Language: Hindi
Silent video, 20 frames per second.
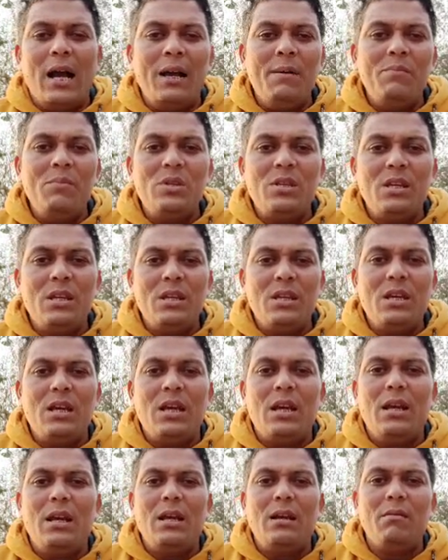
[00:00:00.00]
आई
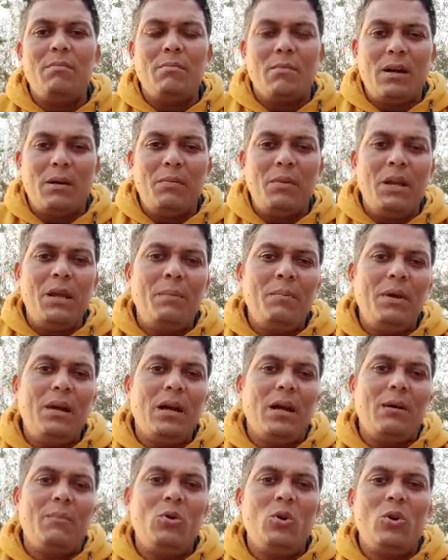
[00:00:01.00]
के मामले में
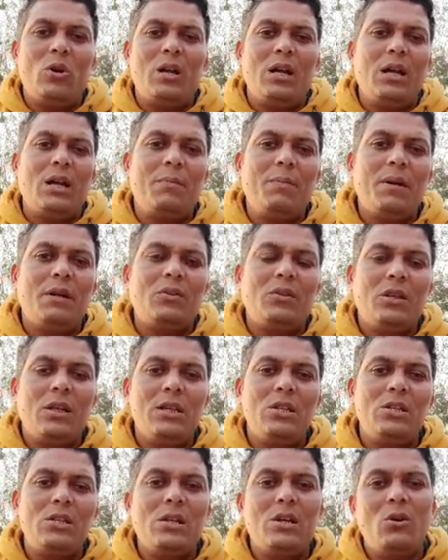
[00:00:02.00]
हम लोग लगभग
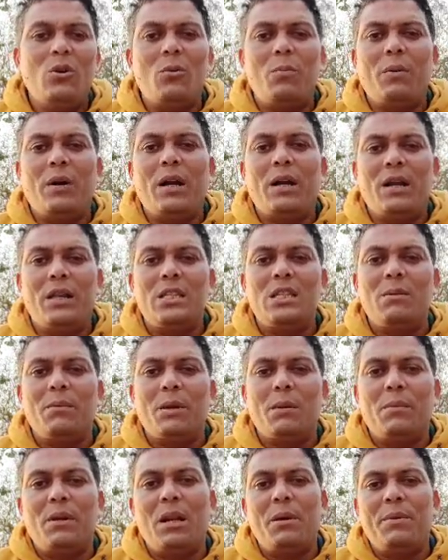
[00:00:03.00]
तीस किलो पार्ट
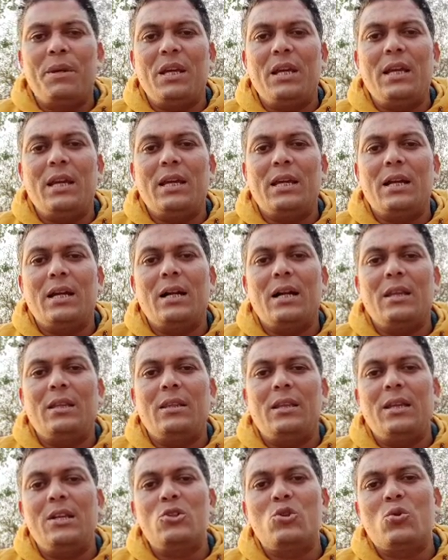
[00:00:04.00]
डेसीमल मतलब एक एकड़
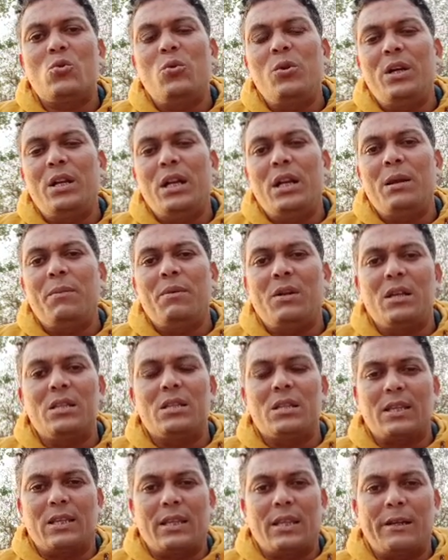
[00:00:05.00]
तीस कुंटल हम ले
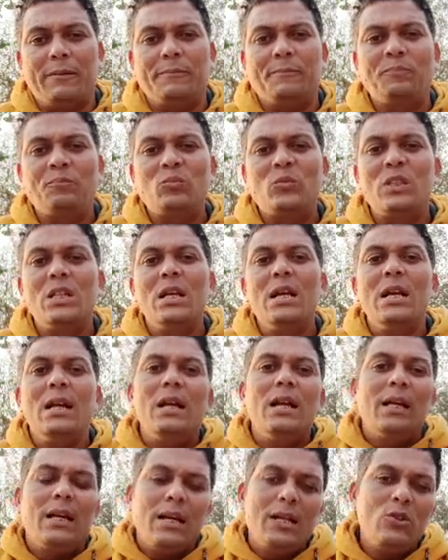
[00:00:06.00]
सकते हैं
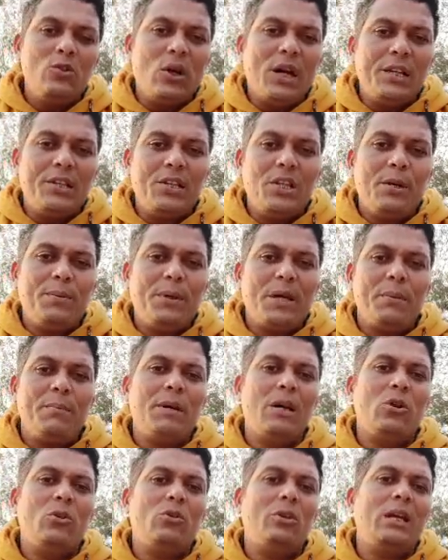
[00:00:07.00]
ये जो अच्छे
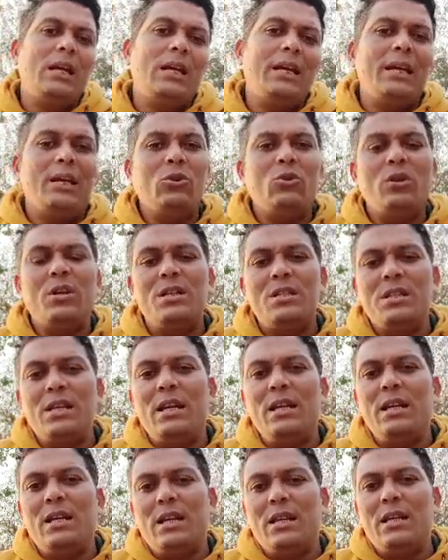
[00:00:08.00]
फार्मर होता है ये तो
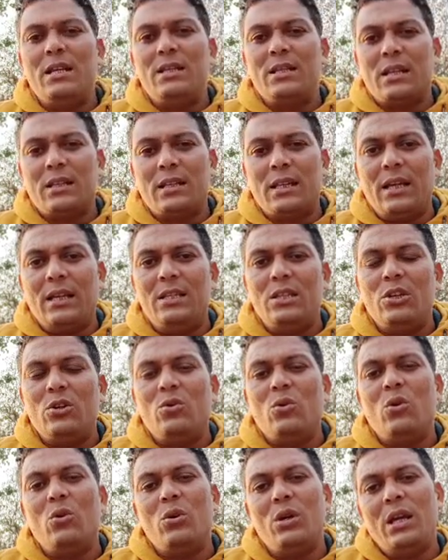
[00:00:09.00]
इजीली ले सकते हैं इसी
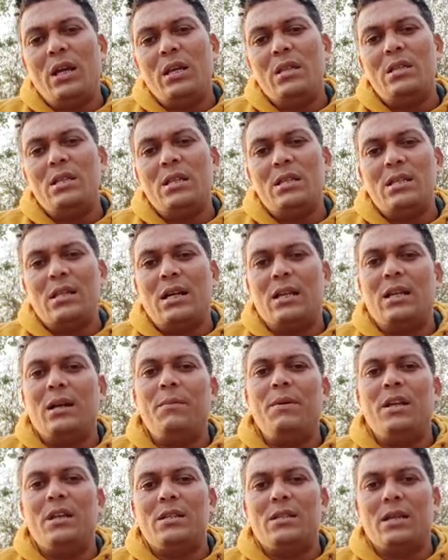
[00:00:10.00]
को ये इससे ज़्यादा
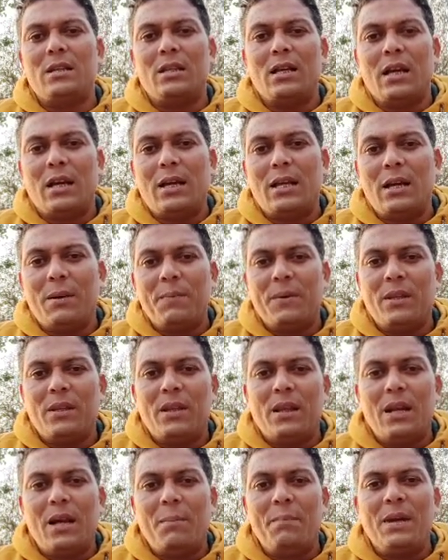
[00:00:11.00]
भी ले सकता है अगर आपके
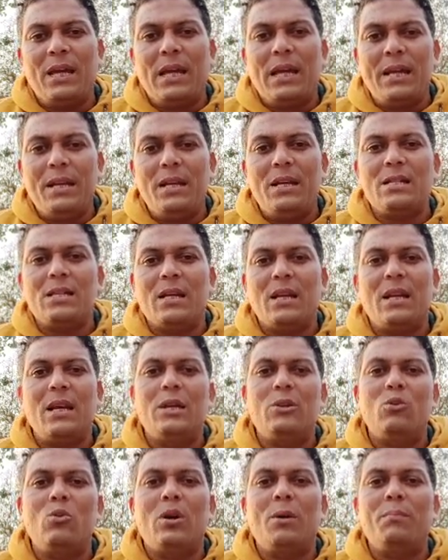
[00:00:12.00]
तालाब में एरिएसन है
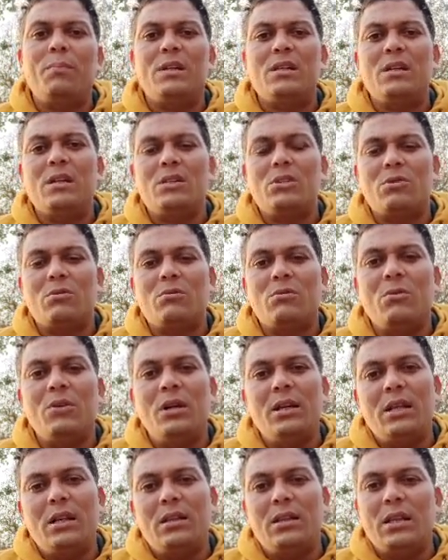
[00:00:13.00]
तो आप 50
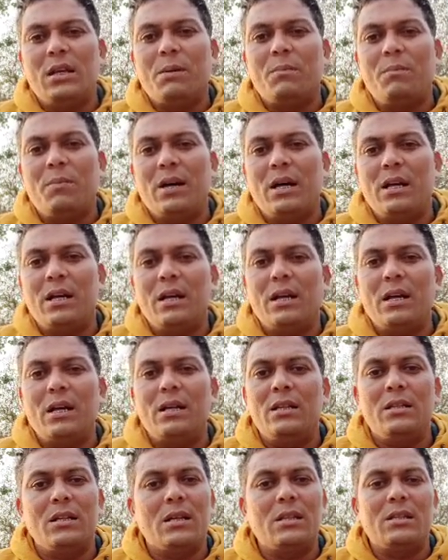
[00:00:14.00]
क्विंटल तक पार
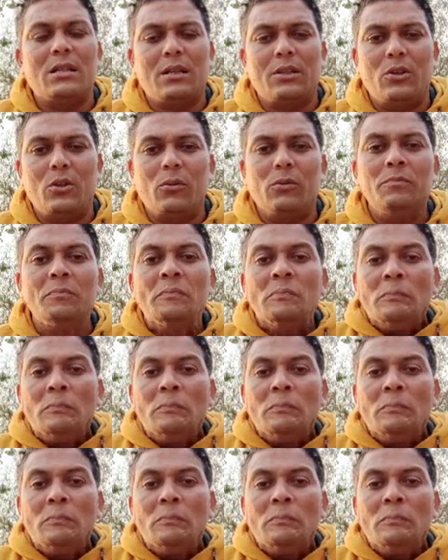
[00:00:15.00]
एकड़ जा सकते हो